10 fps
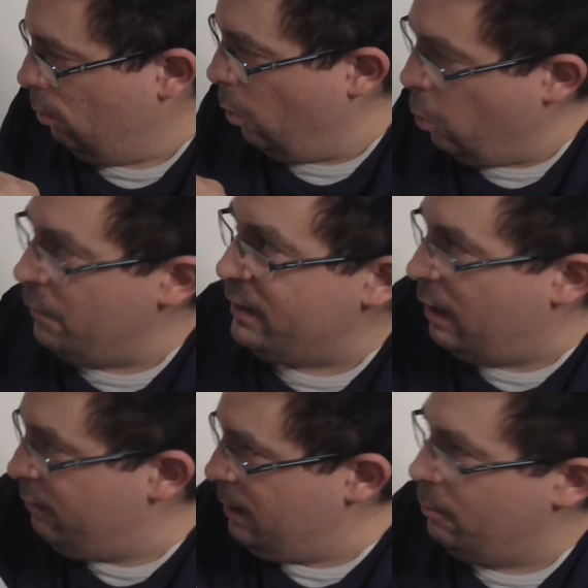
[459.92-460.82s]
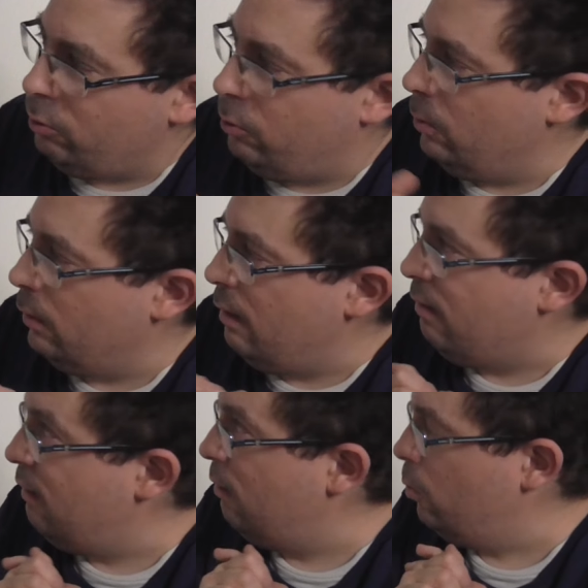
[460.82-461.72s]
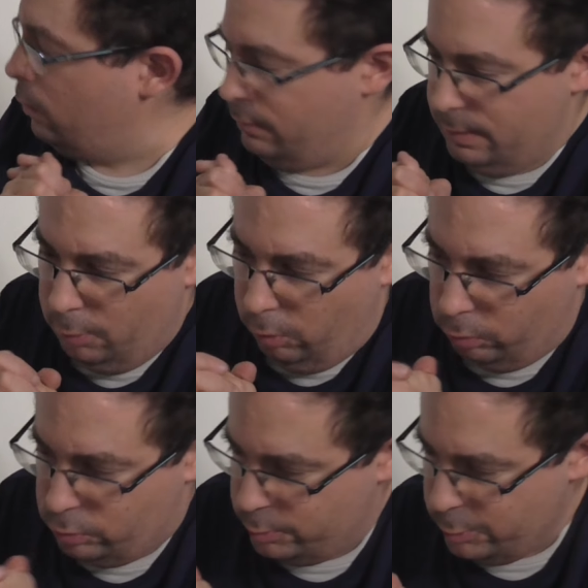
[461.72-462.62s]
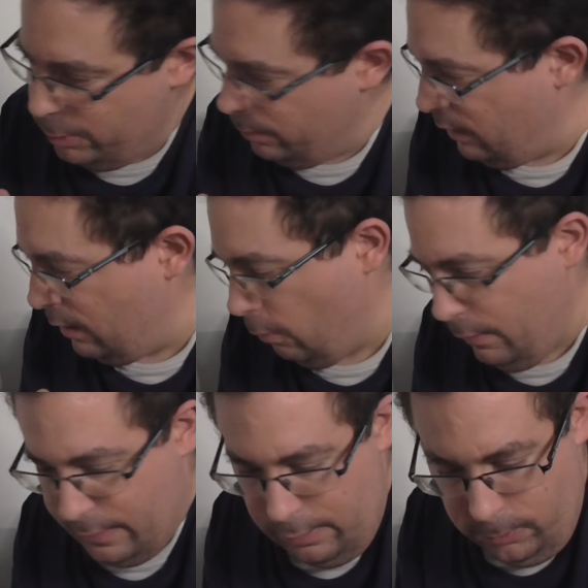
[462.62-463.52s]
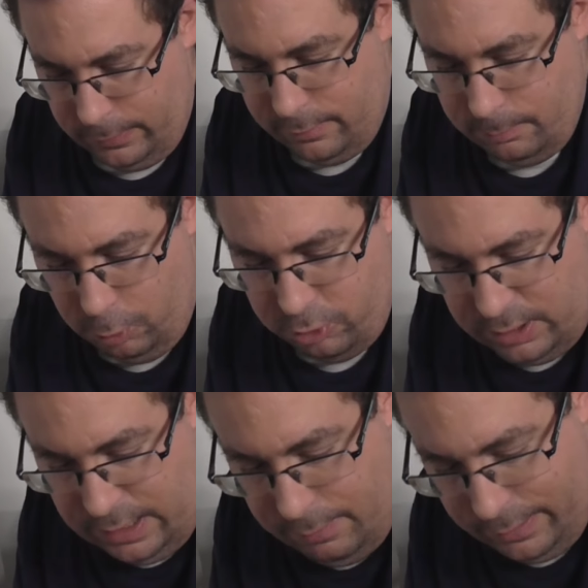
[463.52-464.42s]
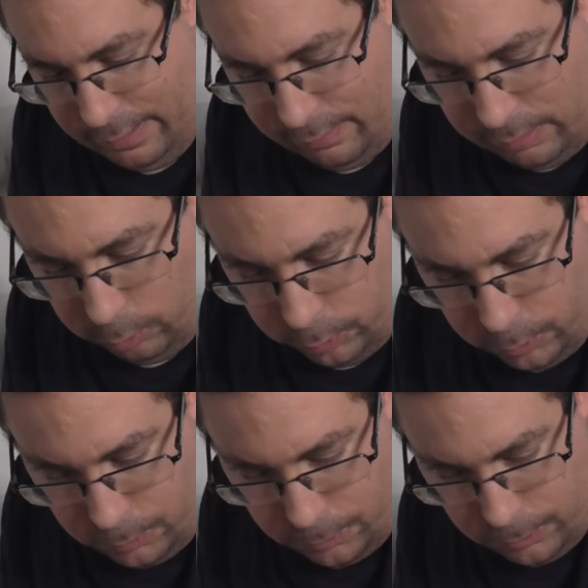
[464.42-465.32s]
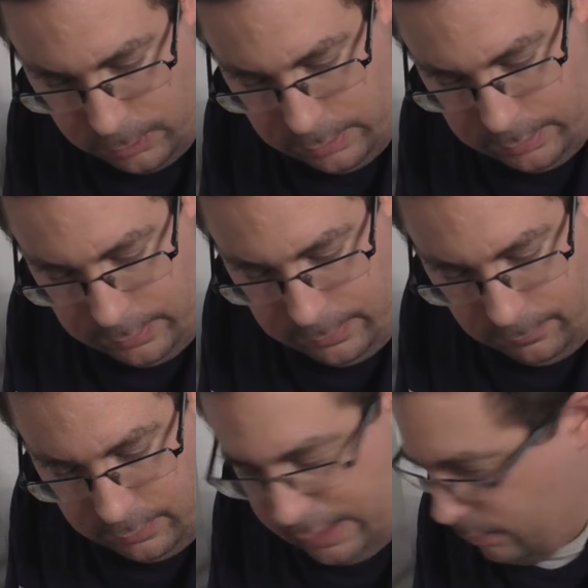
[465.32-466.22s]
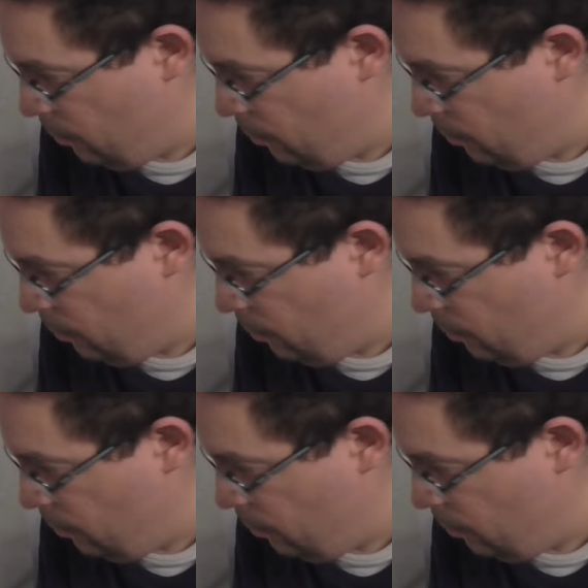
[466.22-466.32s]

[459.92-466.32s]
On reviendra évidemment sur la saison évidemment en cours et on reviendra donc la semaine prochaine avec la saison 2. Voilà